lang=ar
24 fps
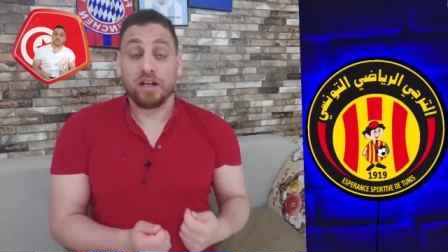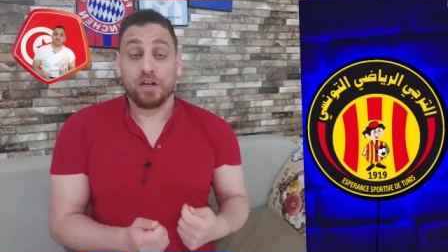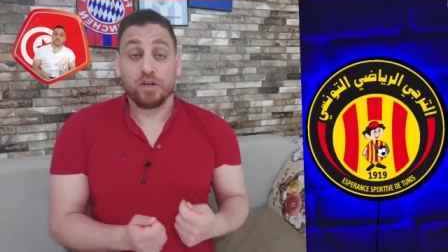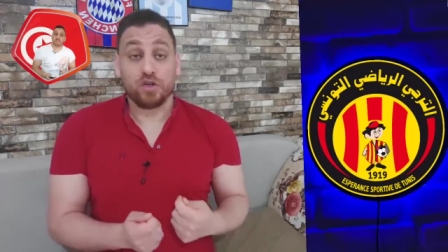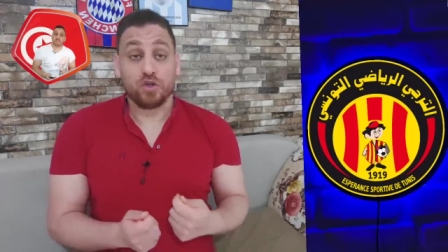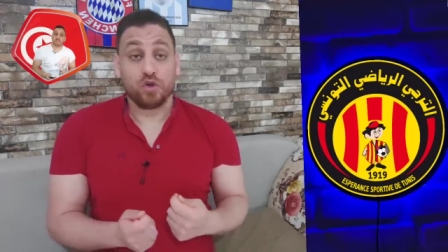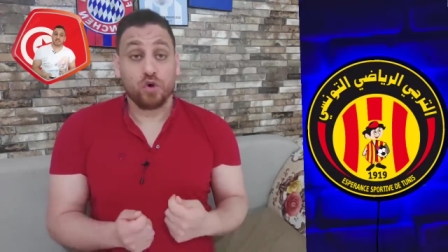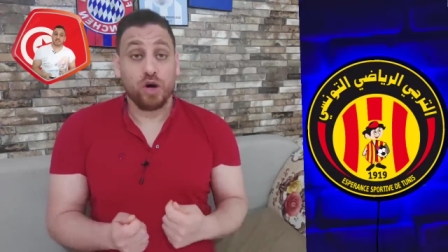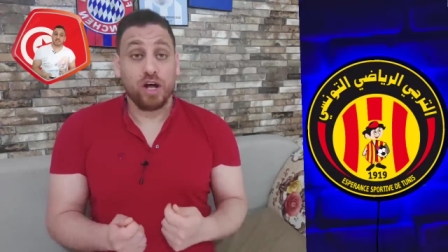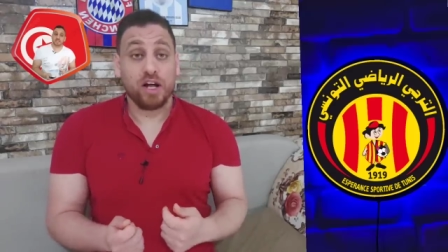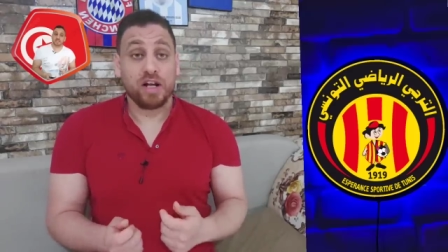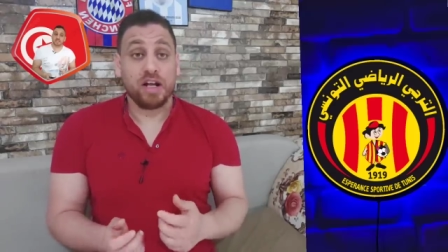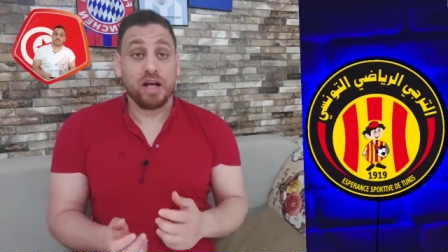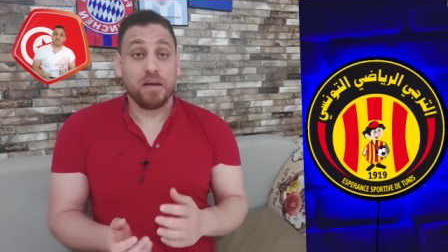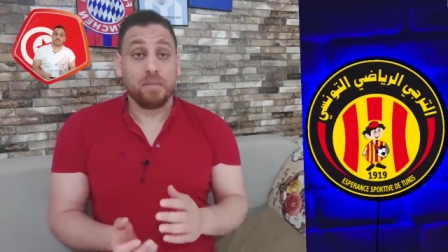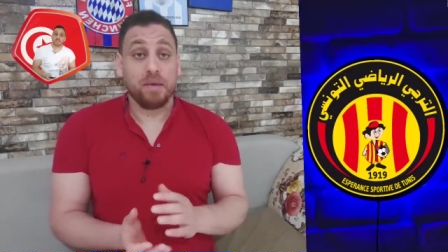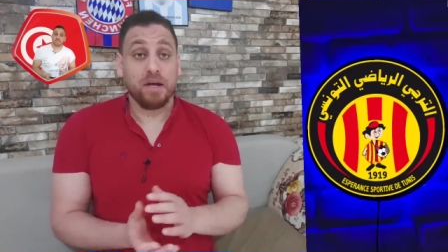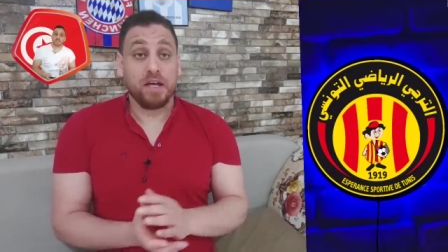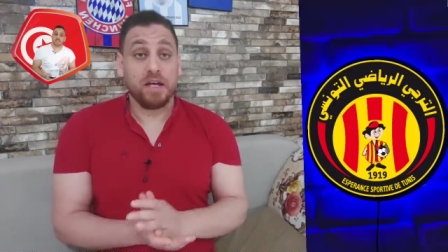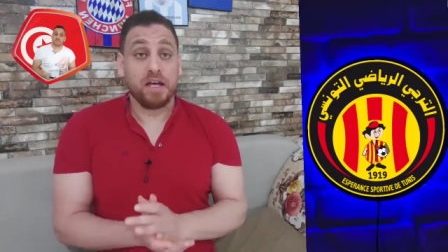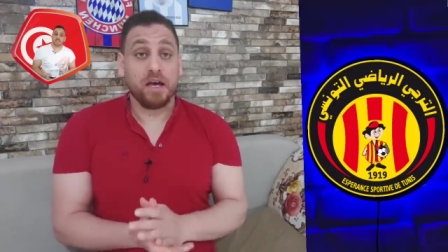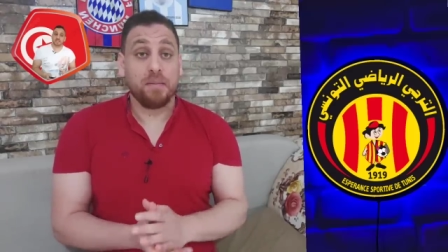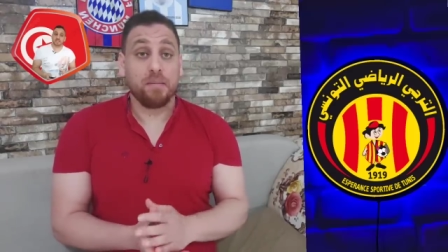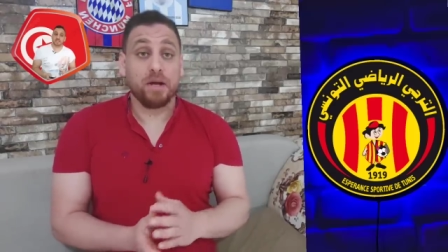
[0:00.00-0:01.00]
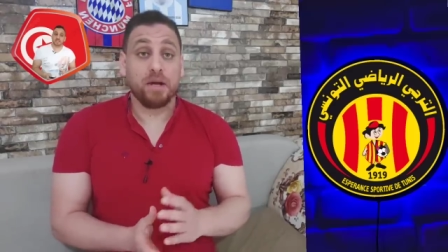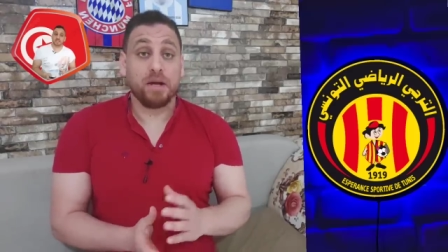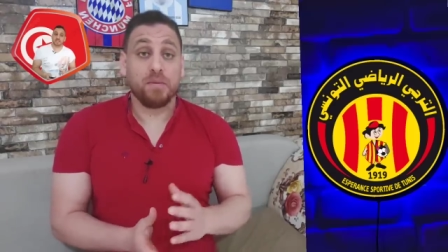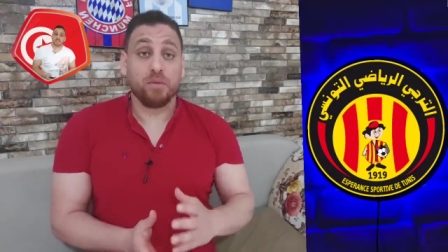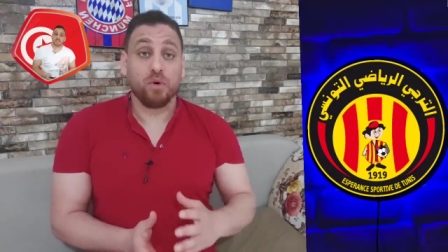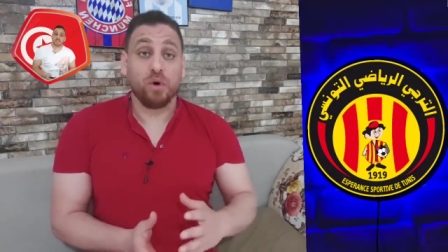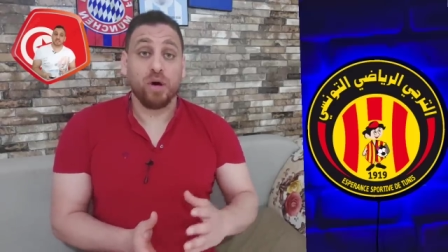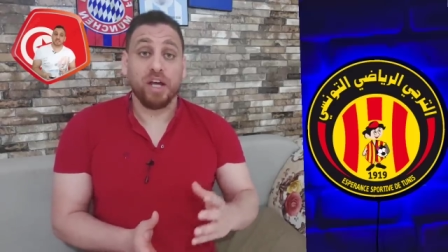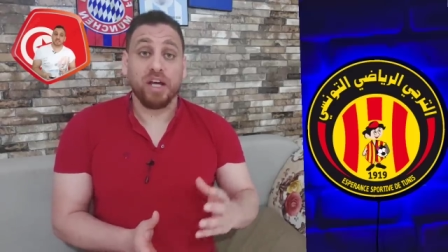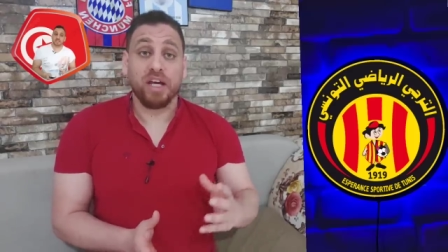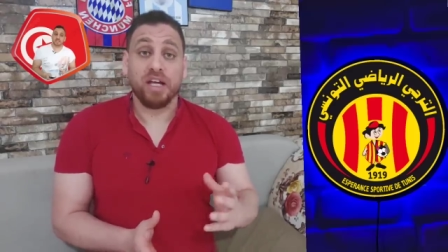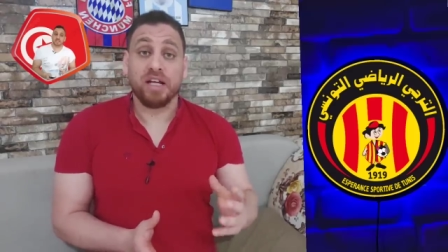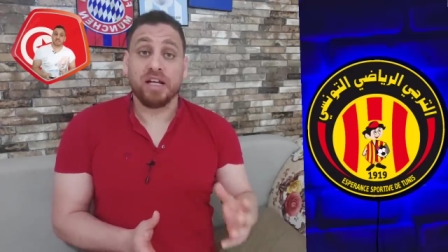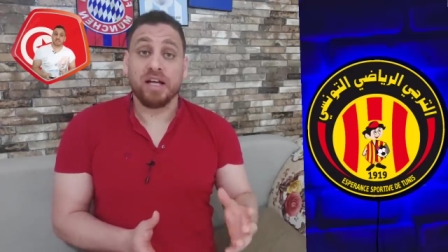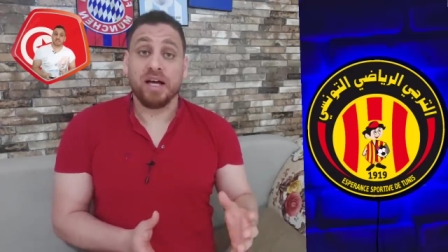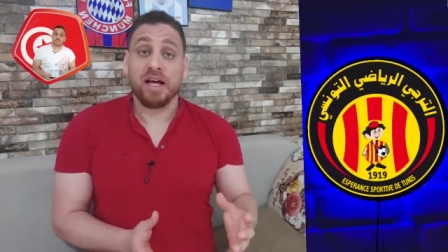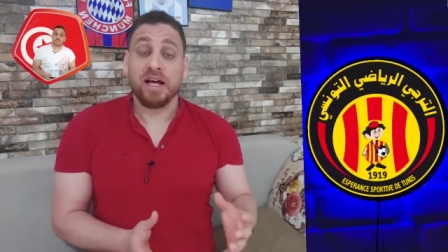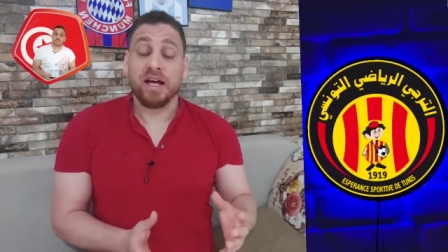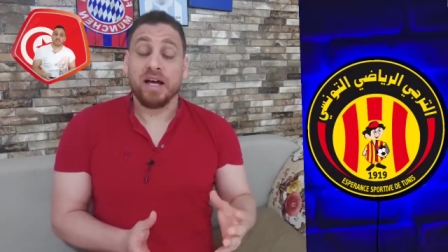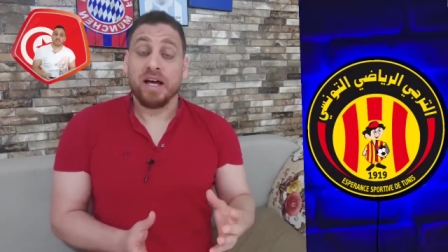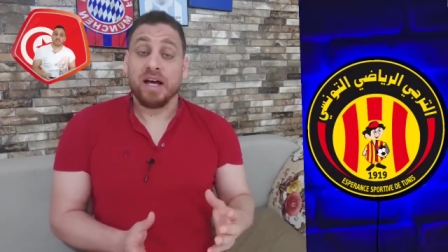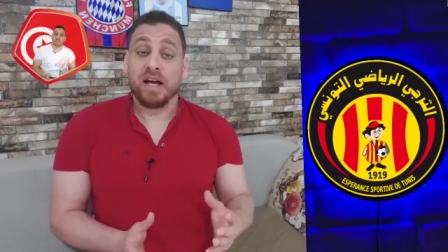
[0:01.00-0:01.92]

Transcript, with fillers: جهنمية من معين